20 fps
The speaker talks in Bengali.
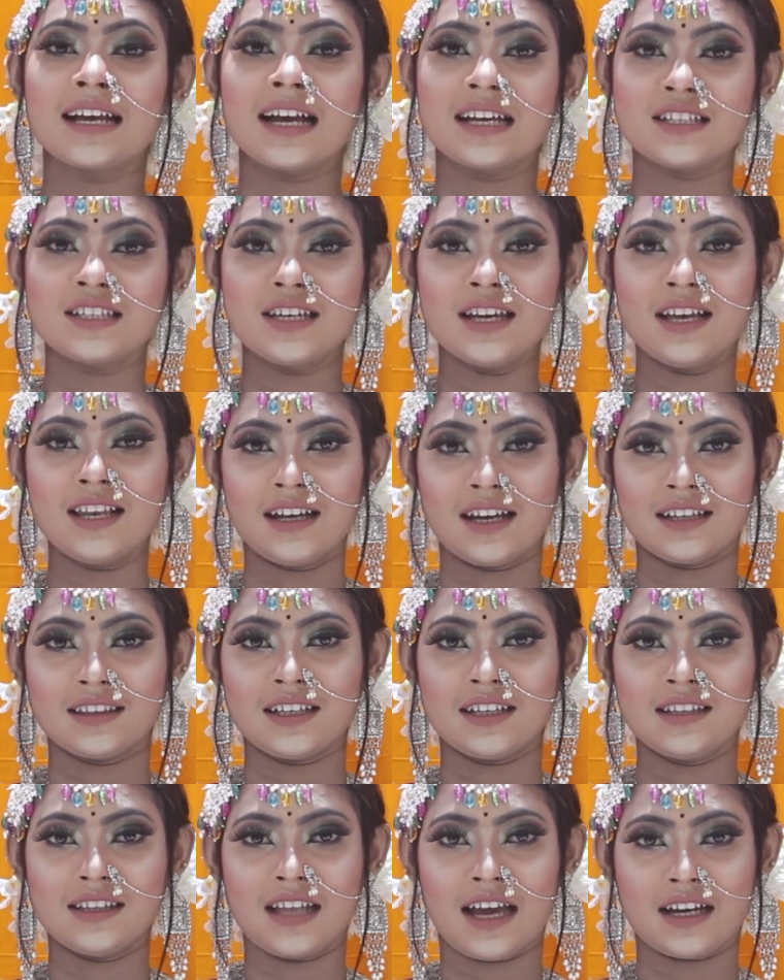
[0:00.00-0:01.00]
কাছিয়াল
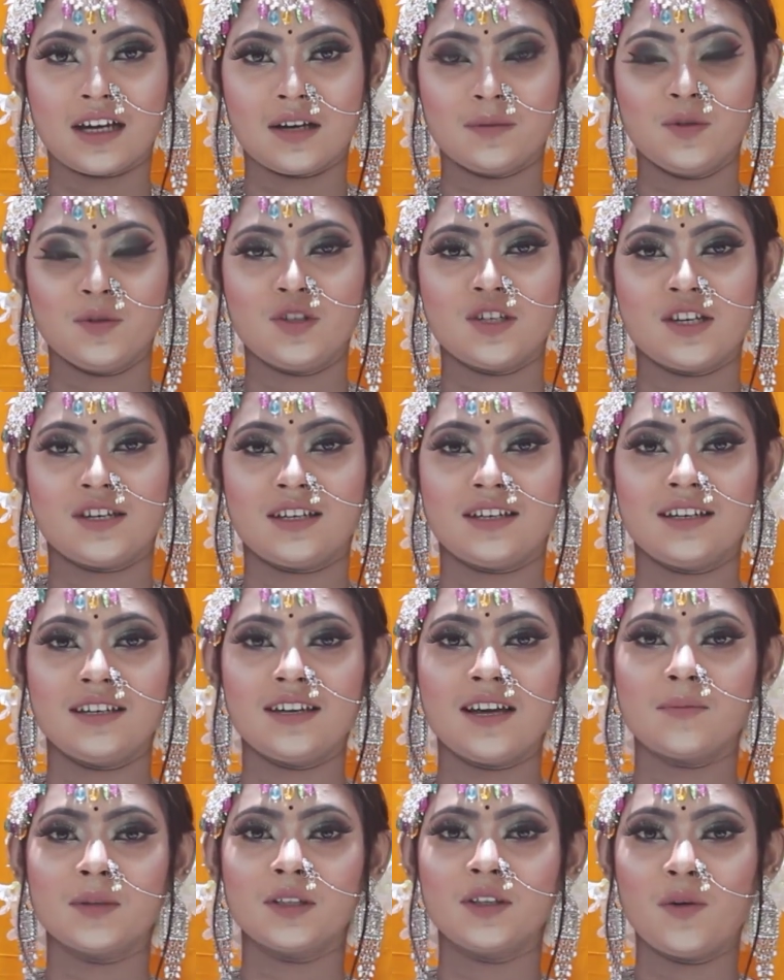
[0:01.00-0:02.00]
কাতান দেখাবো যেটা
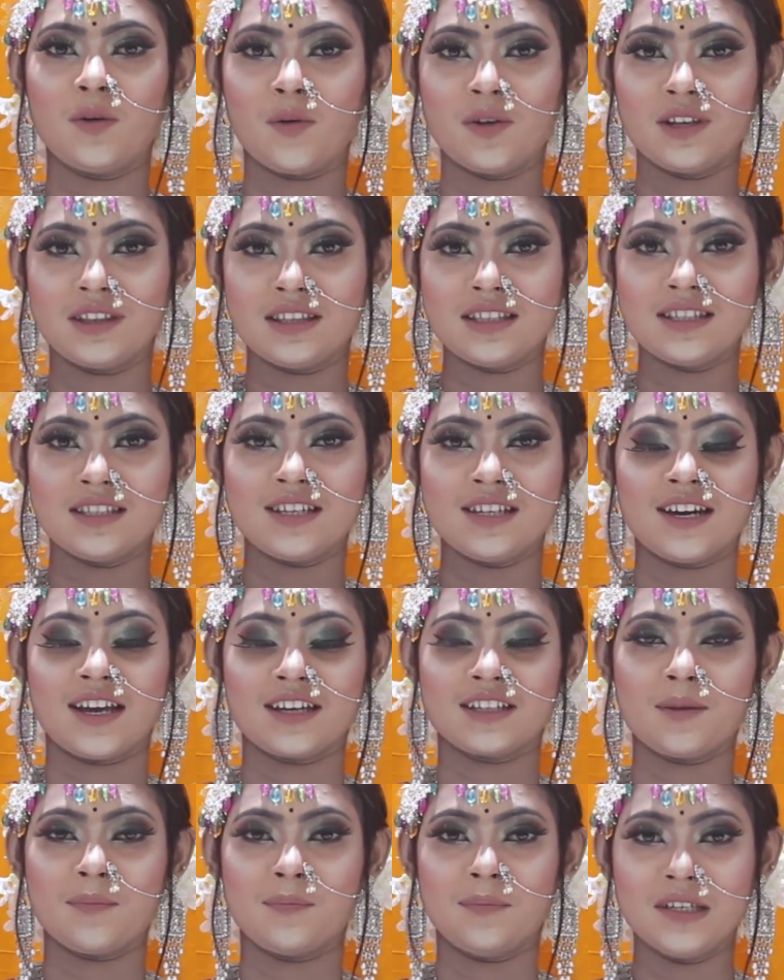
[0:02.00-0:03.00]
কিনা আমাদের ঐতিহ্যের
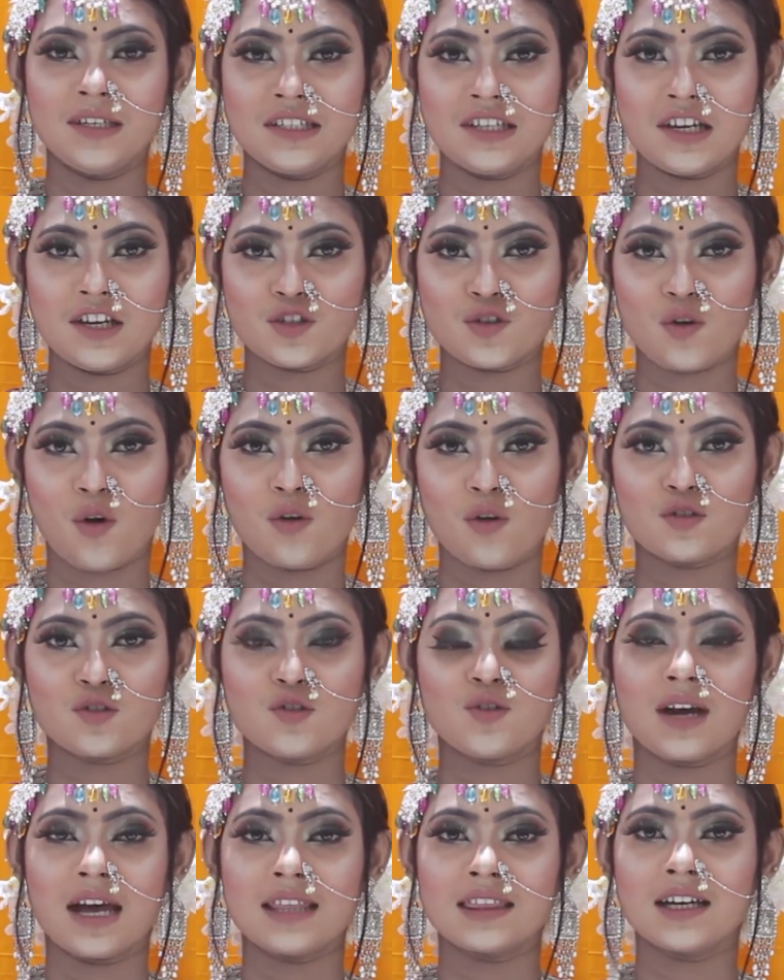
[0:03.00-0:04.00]
একটা বিশেষ অংশ
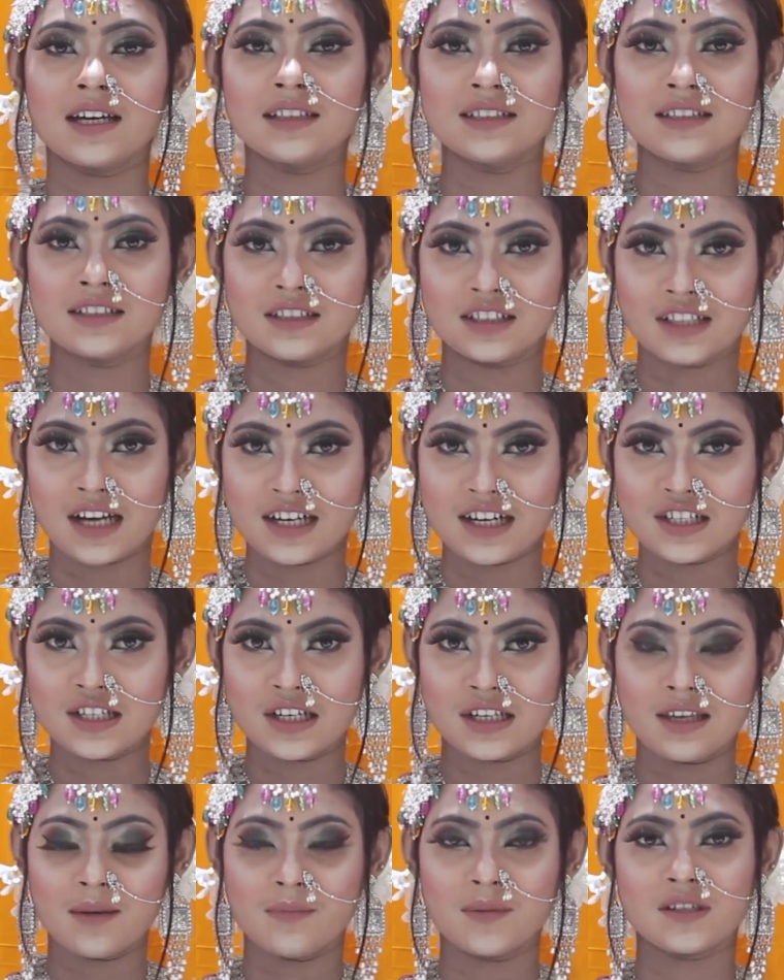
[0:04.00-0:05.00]
কাতান শাড়ির
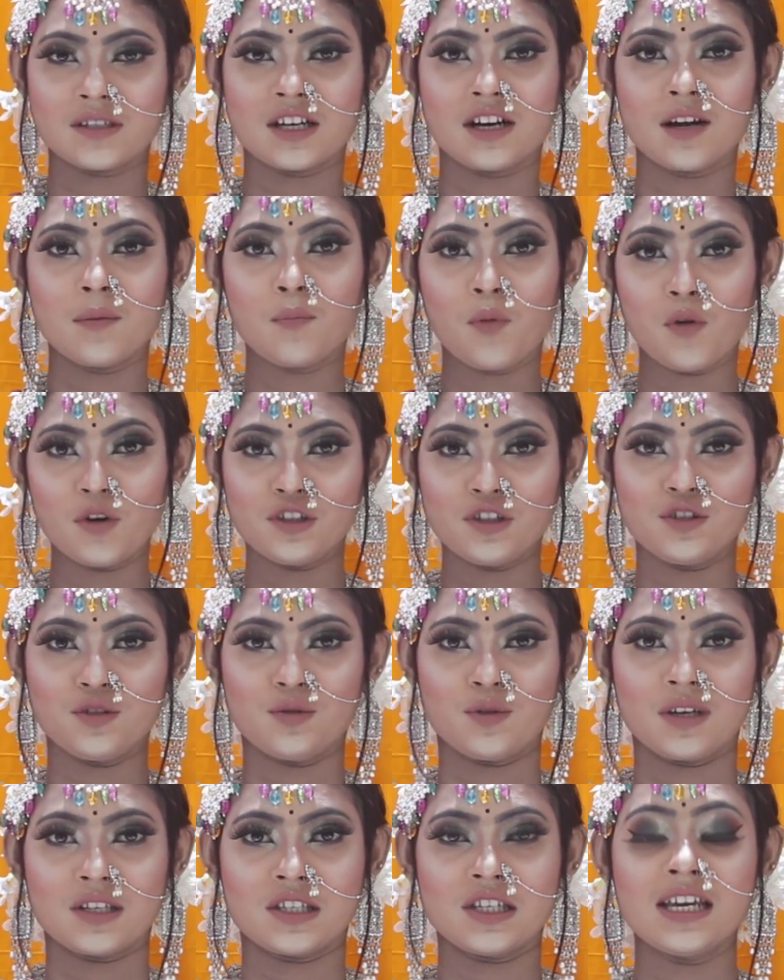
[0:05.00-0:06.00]
সাথে আমরা যারা
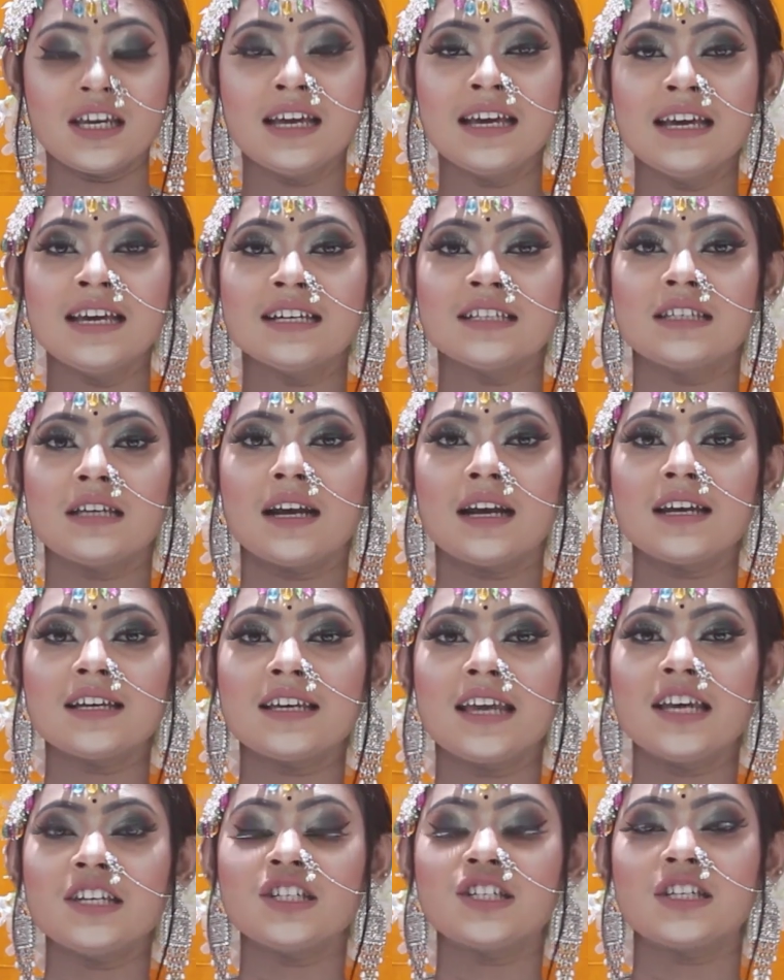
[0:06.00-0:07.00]
পরিচিত আছি যারা
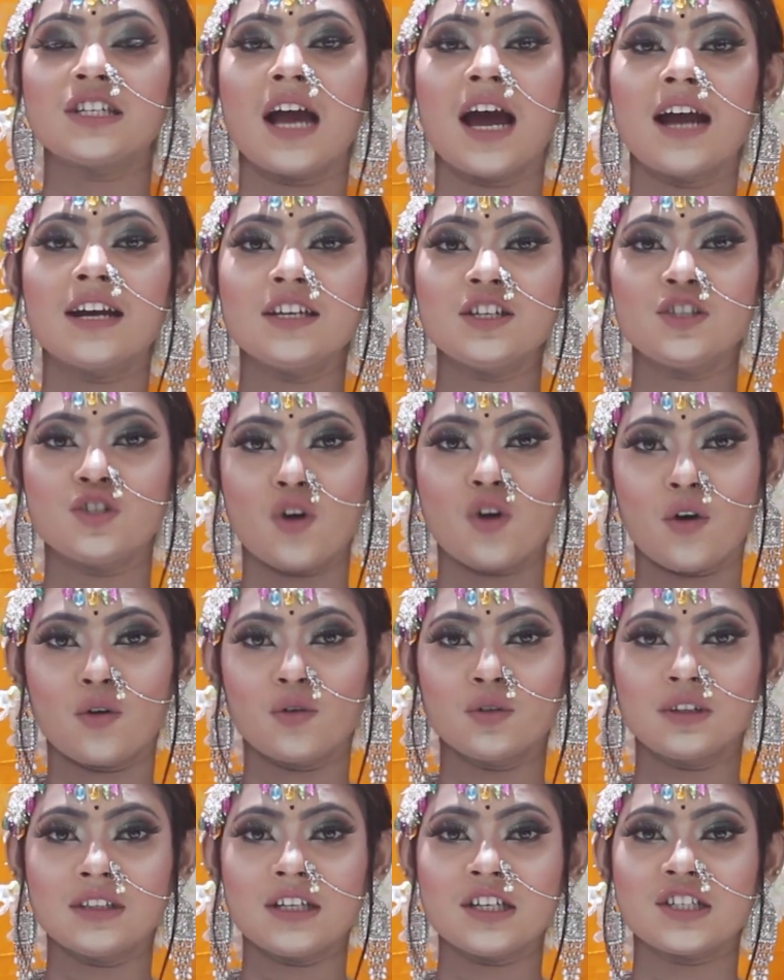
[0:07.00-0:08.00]
এই শাড়ি
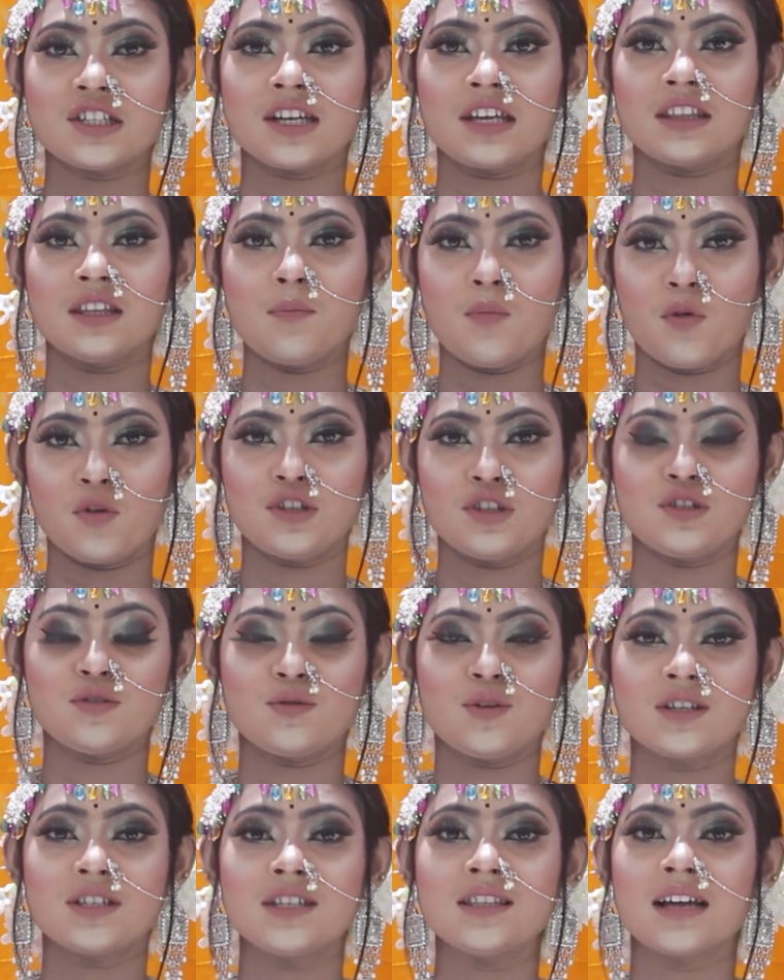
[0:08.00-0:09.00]
জগতের সাথে
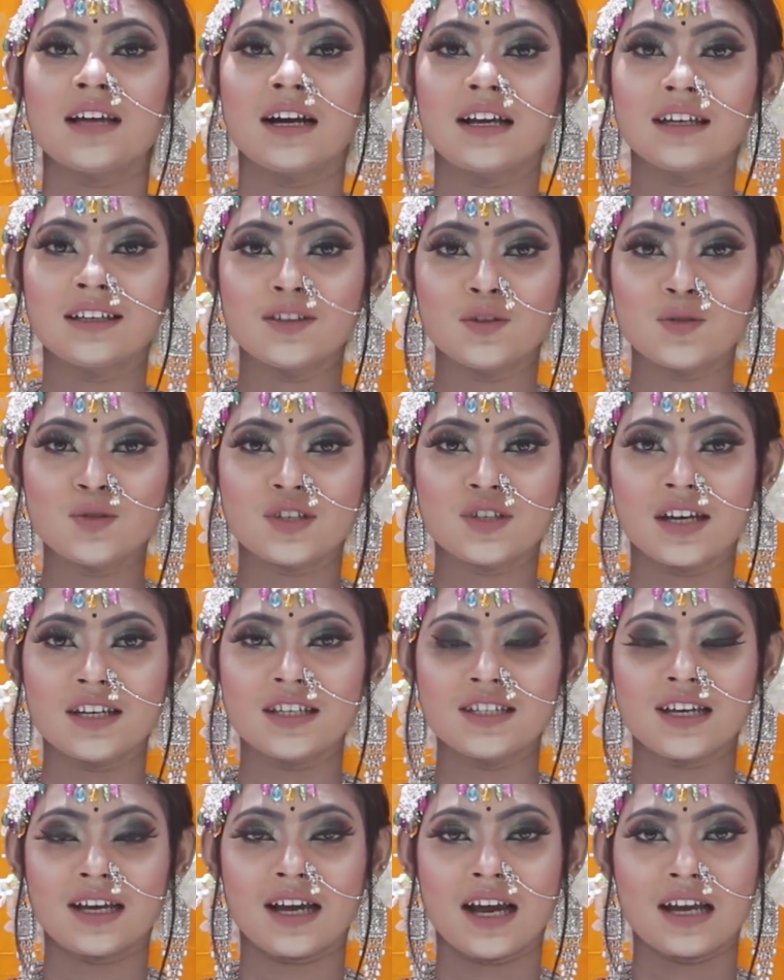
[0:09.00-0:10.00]
পরিচিত আছি তারা কিন্তু
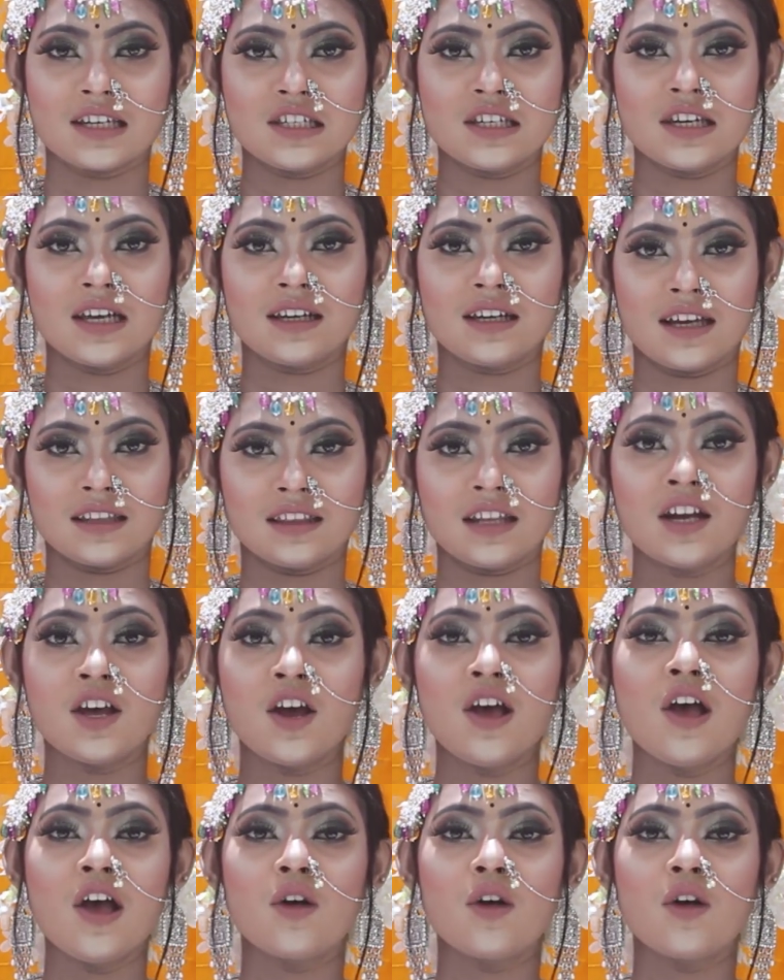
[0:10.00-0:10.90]
জানি যে কাঠিয়াল কাতান